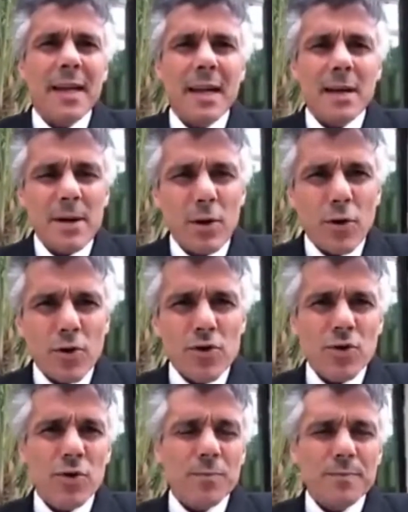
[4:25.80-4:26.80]
راهم
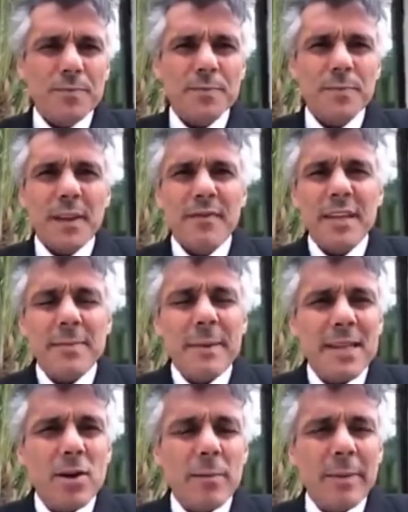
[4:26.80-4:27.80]
يخرجوا في
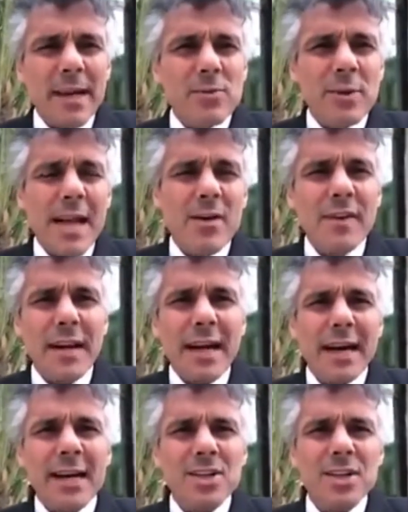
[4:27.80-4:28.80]
48 ولايه في
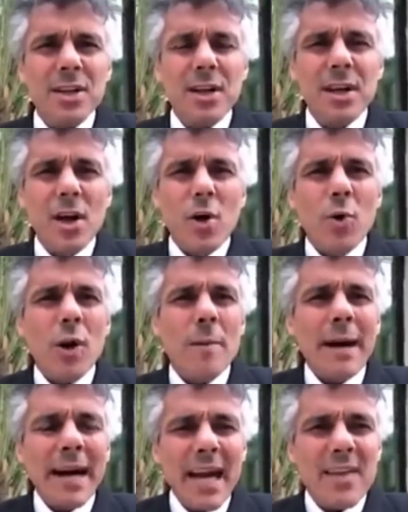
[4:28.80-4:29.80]
الخارج
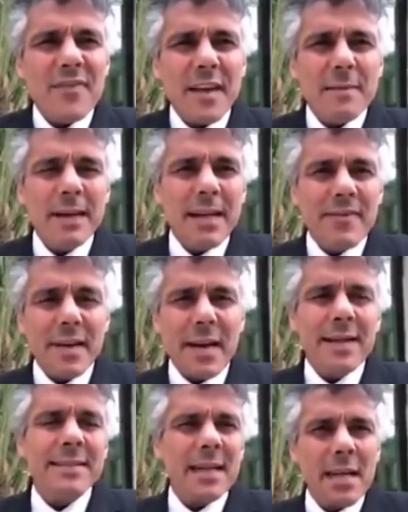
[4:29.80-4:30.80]
وراهم خايفين باللي
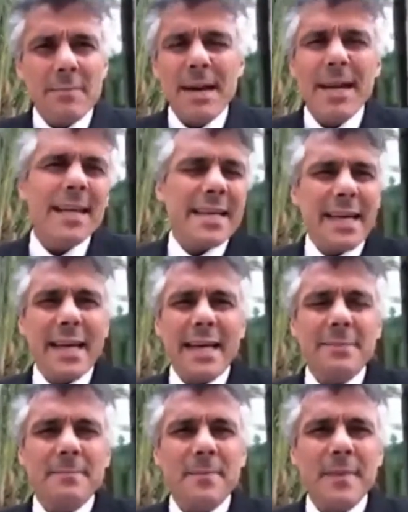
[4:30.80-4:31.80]
فرنسا
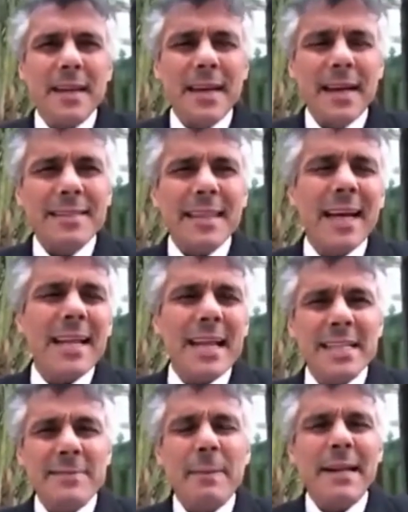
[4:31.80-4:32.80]
الامريكان
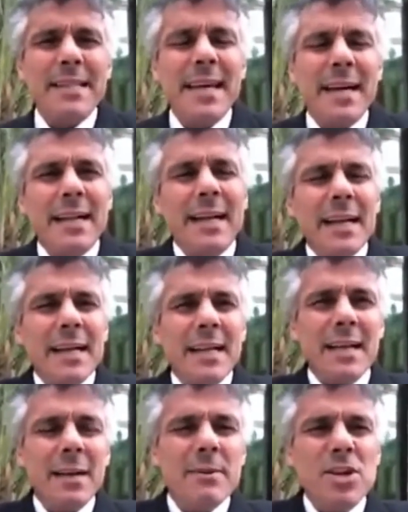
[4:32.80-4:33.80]
ايطاليا اسبانيا
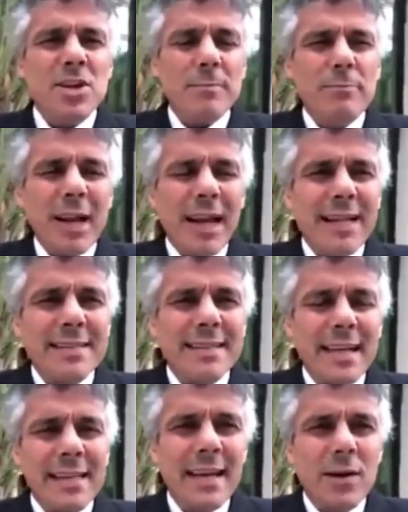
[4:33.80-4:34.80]
اللي راهم يشربوا الغاز
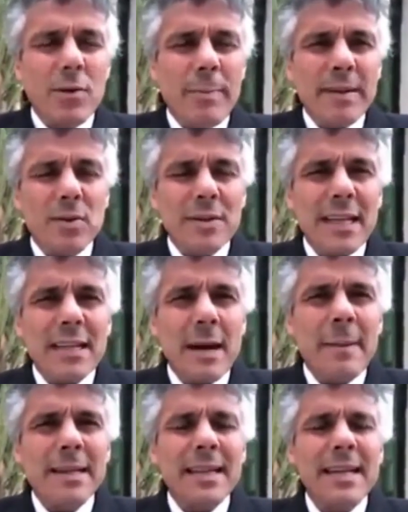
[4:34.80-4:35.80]
تاعنا والبترول
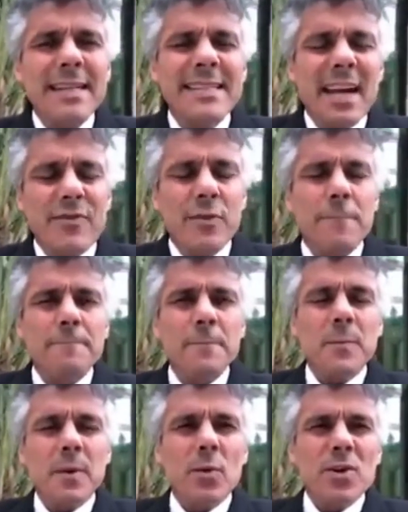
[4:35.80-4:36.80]
تاعنا باطل يزعفوا
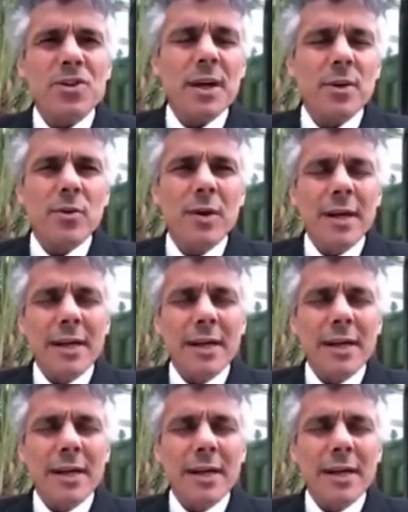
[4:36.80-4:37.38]
واش داروا